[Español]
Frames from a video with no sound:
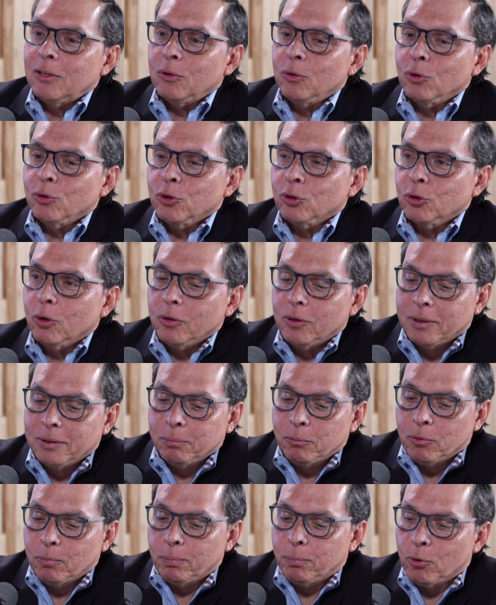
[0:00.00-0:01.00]
nosotros
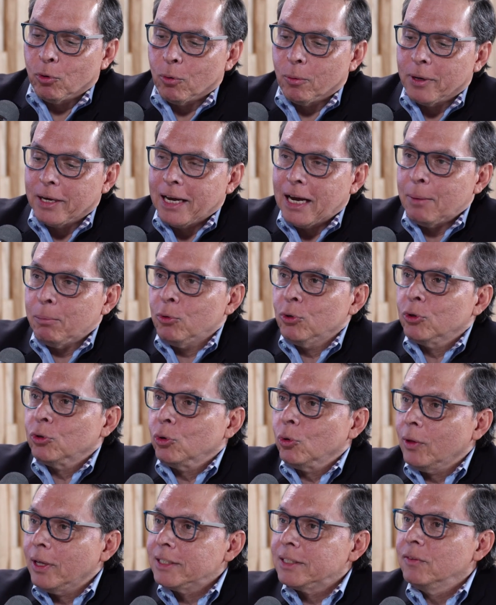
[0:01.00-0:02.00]
proveamos
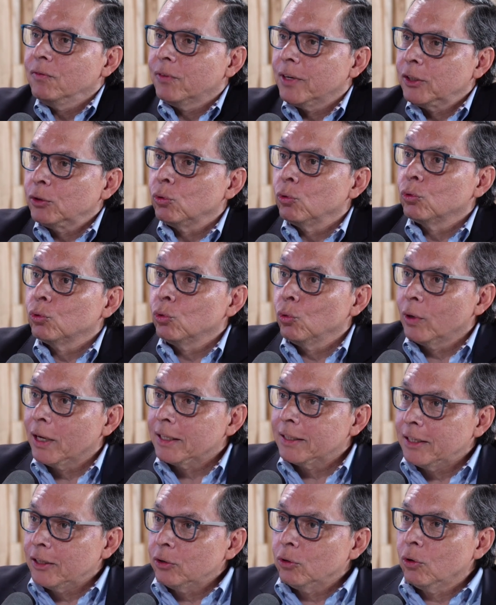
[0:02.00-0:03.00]
toda esa
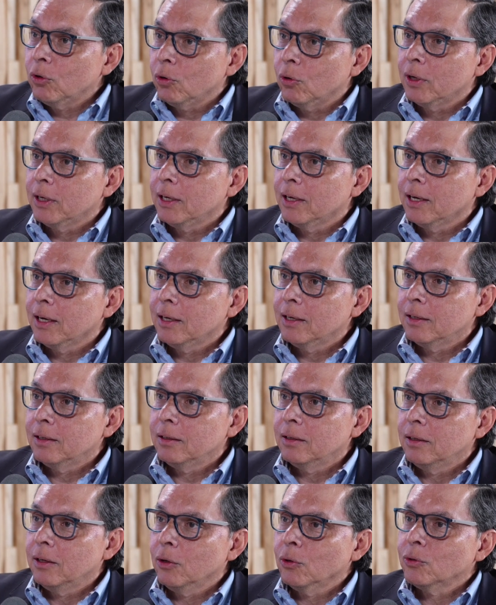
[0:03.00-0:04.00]
infraestructura tecnológica
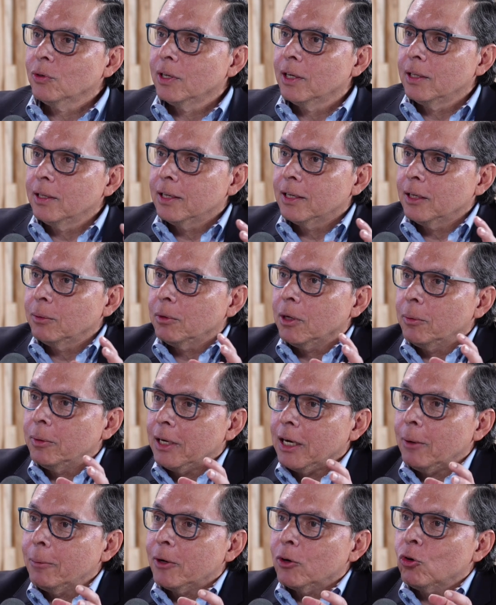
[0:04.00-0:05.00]
y ellos se dediquen más
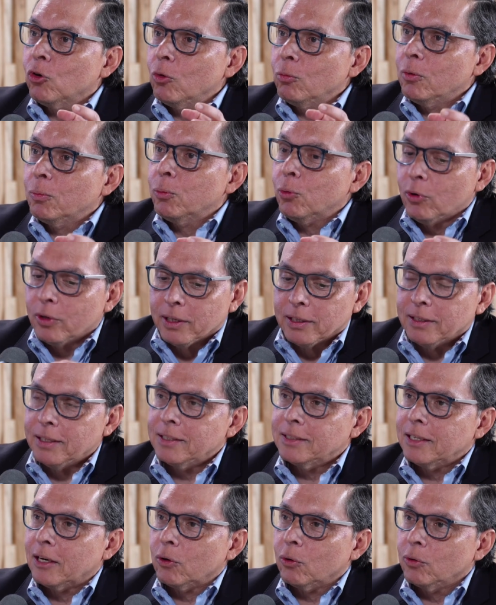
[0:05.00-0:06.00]
bien a ver cómo pueden
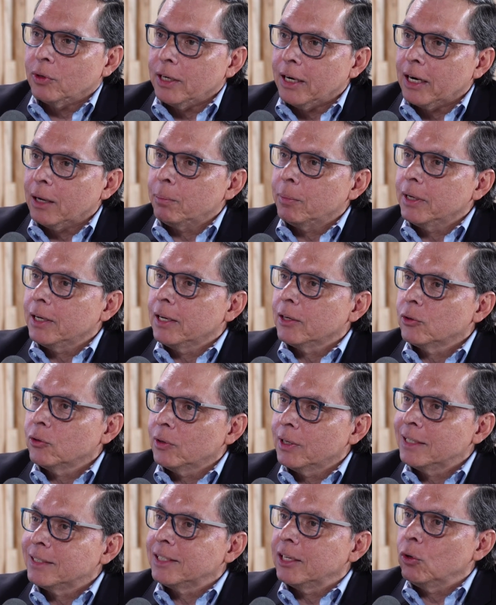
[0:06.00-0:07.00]
desarrollar
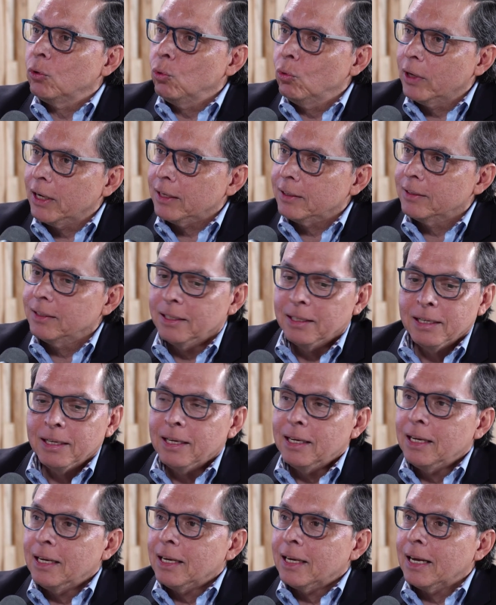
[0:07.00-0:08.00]
aplicaciones seguras
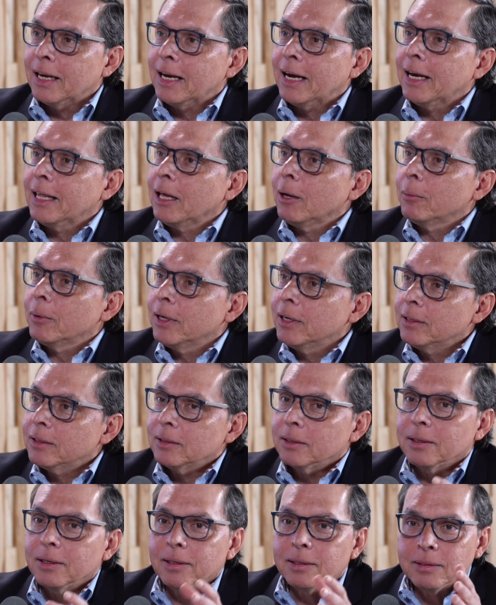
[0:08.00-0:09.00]
y cada
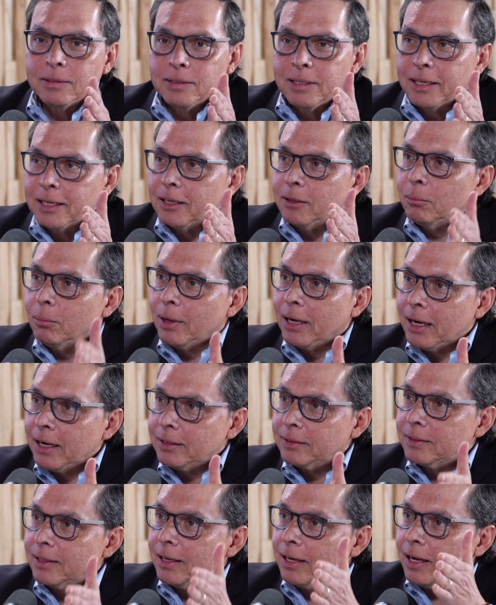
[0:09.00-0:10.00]
vez lleguen
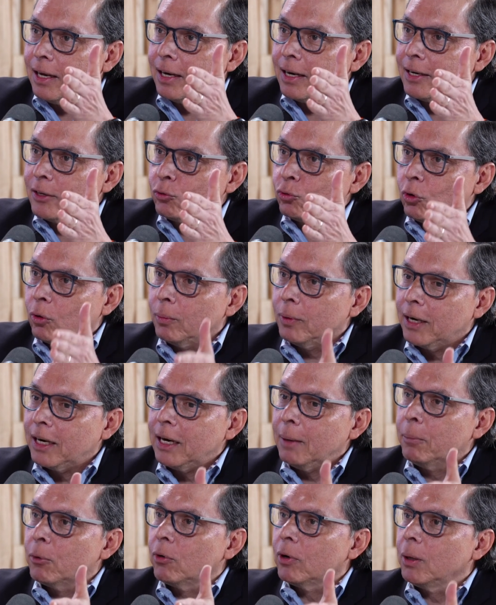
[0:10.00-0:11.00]
más a resolver
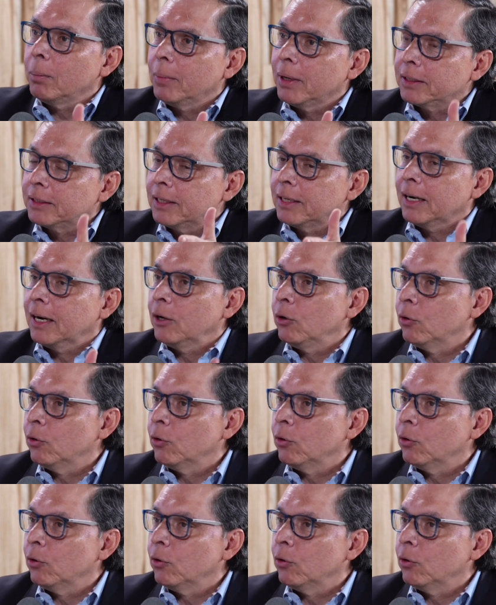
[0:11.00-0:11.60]
las problemáticas